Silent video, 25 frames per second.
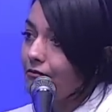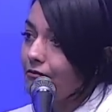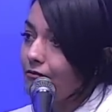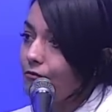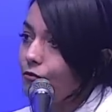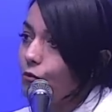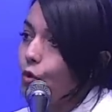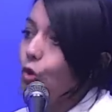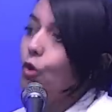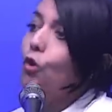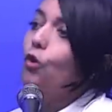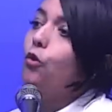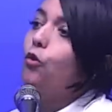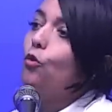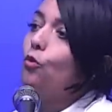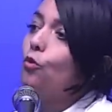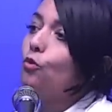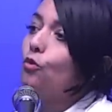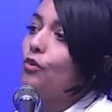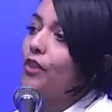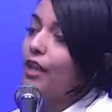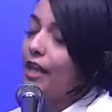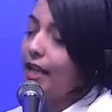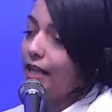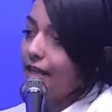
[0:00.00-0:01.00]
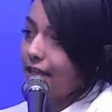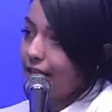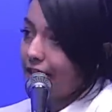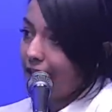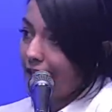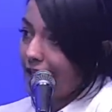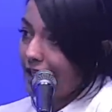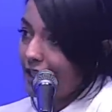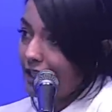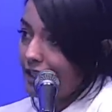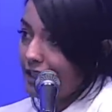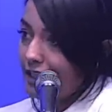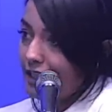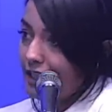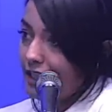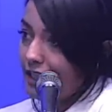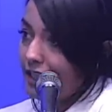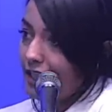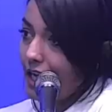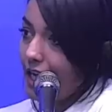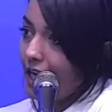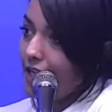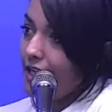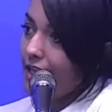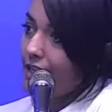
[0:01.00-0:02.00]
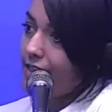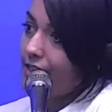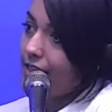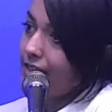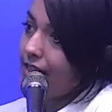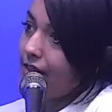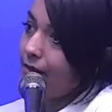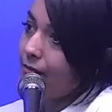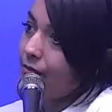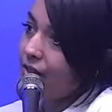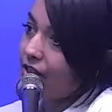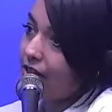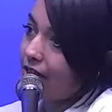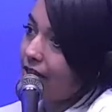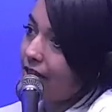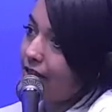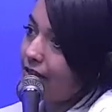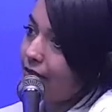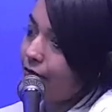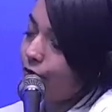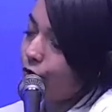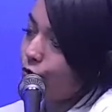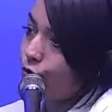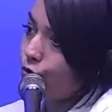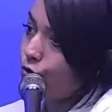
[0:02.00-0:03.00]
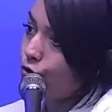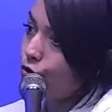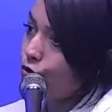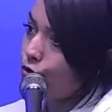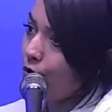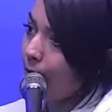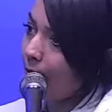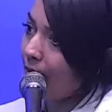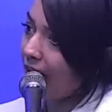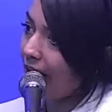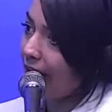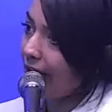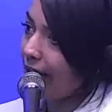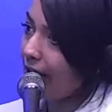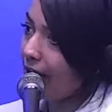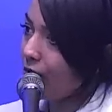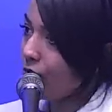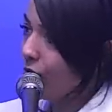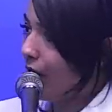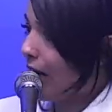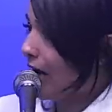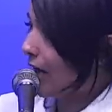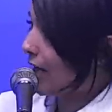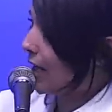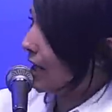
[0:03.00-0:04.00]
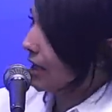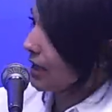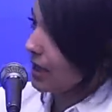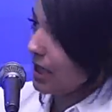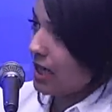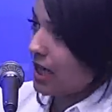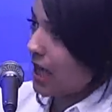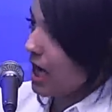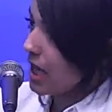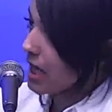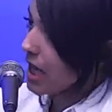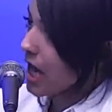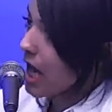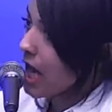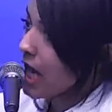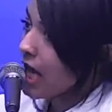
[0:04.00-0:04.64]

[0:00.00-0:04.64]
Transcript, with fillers: منذ ذلك الحين الاسلام السياسي في تونس ومن خلاله حركه النهضه